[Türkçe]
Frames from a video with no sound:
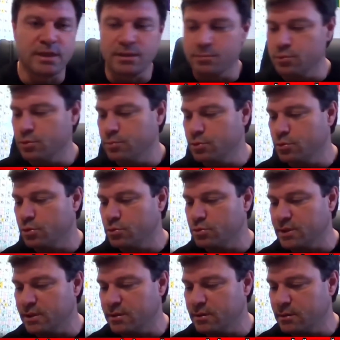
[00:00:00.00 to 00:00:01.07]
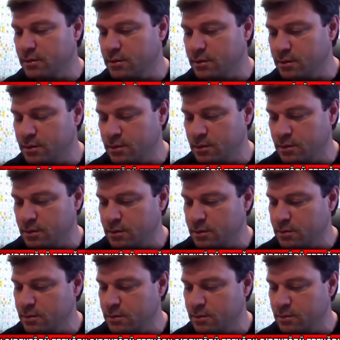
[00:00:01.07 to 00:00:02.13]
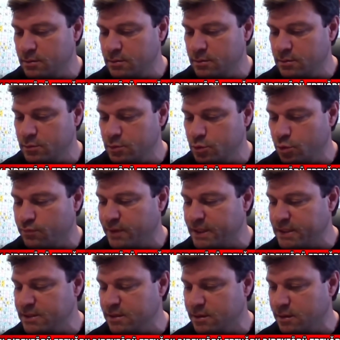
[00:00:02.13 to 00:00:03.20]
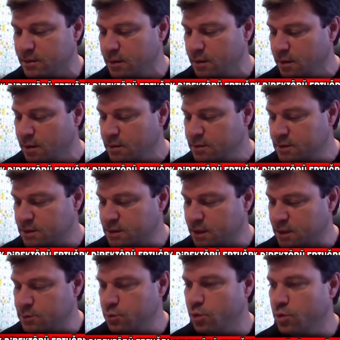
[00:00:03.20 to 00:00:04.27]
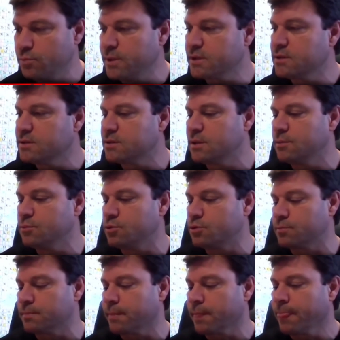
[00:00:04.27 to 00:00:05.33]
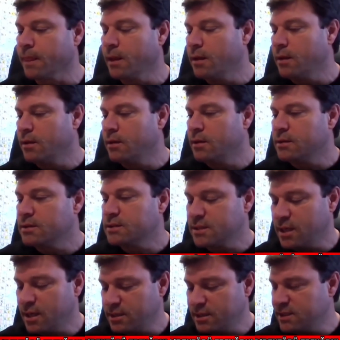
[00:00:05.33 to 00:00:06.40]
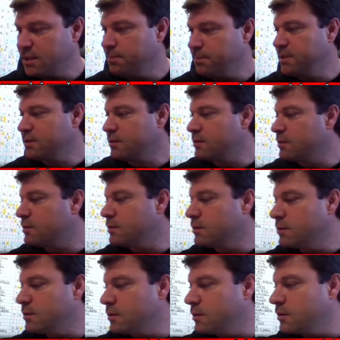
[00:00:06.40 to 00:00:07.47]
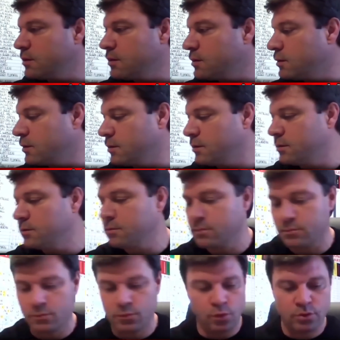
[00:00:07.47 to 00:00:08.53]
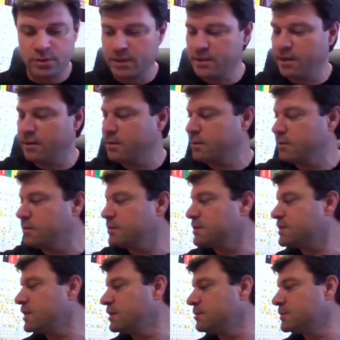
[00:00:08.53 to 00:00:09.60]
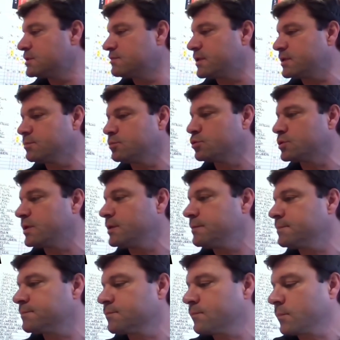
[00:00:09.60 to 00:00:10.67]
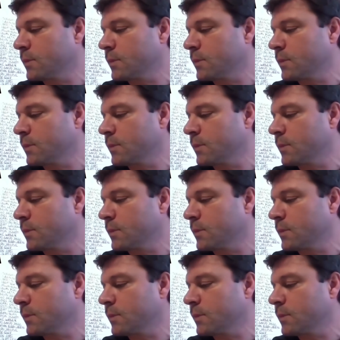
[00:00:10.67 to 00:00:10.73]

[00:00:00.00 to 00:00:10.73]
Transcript: yani bu bu konuda e, çok fazla da ısrarcı olmak istemiyorum. Sadece bir e, nokta daha şeyimiz var burada